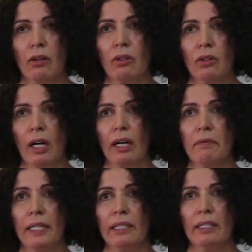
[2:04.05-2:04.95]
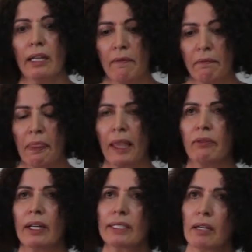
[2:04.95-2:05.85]
O haberinde
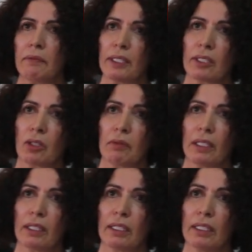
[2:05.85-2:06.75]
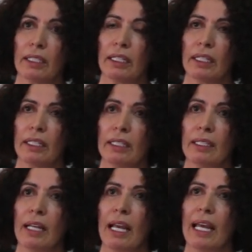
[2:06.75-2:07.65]
WhatsApp
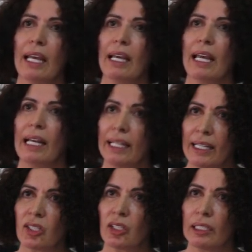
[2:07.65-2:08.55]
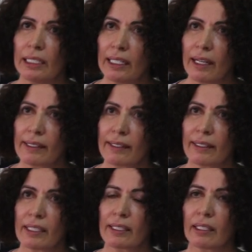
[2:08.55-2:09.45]
yazışmalarının e, ele geçirildiği
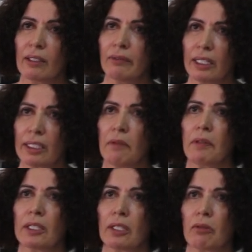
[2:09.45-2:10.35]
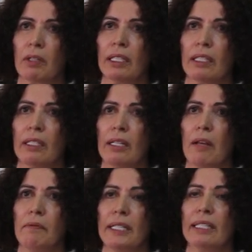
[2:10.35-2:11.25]
aslında sanığın WhatsApp yazışmalarının
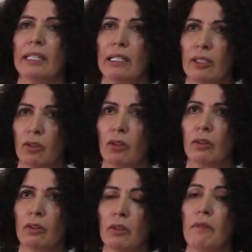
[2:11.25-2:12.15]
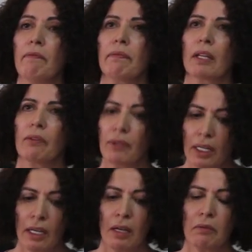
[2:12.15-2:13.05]
emniyetin elinde olduğu
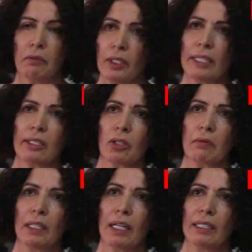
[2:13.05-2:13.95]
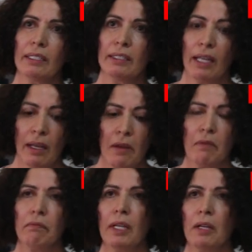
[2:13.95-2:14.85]
ve bu yazışmalarda da
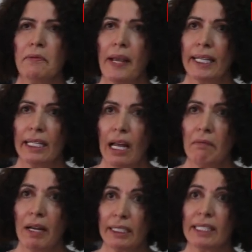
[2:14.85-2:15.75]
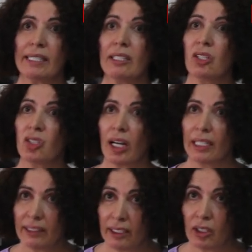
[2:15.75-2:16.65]
MHP genel merkezini
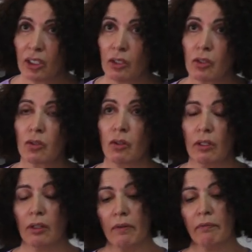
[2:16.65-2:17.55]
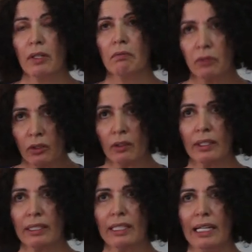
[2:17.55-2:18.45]
işaret ettiğini söylüyor. Bu
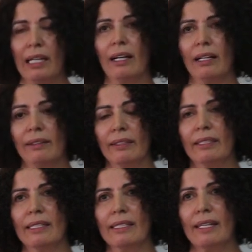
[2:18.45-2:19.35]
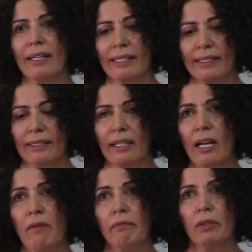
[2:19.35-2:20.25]
noktadan ele aldığınızda
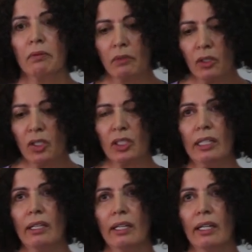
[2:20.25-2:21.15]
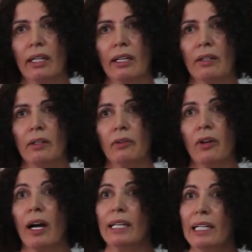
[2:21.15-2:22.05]
aslında bu işin e,
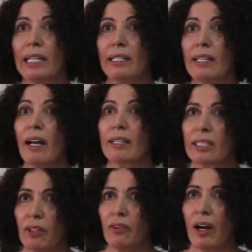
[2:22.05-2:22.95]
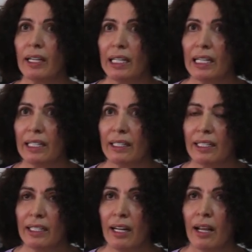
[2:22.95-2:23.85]
faillerinin, asli
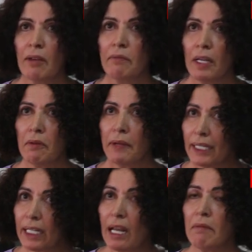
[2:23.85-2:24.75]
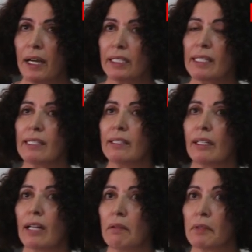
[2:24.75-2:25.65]
faillerinin MHP Genel Merkezi'nde
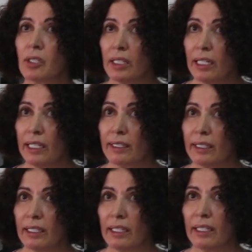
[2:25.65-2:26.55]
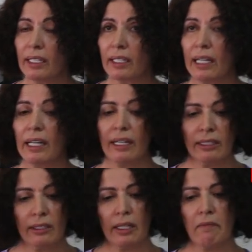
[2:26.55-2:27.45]
aranması gerektiği e,
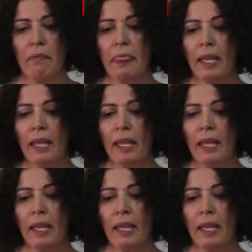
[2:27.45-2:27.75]
kanaatindeyim.